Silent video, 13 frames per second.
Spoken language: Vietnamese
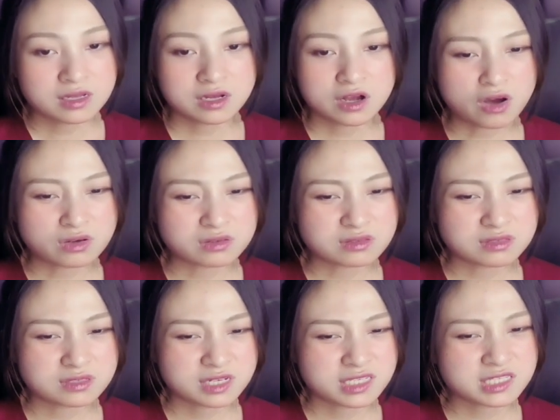còn
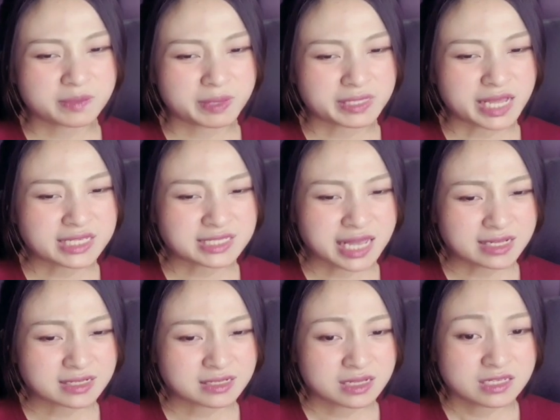cái gì mà thanh
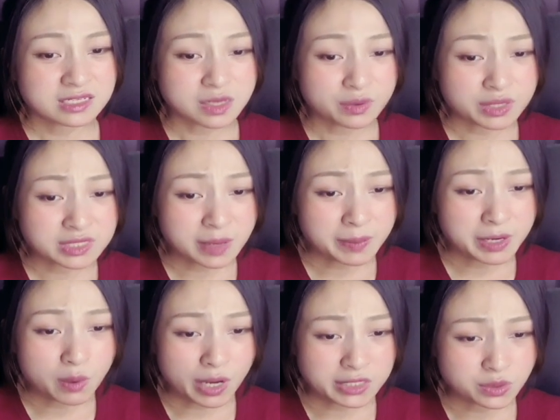danh sau khi ra bên
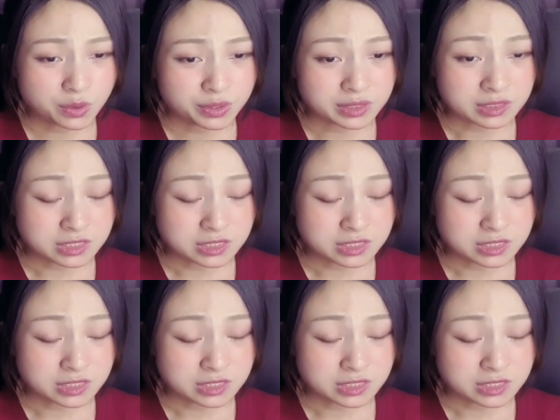ngoài rồi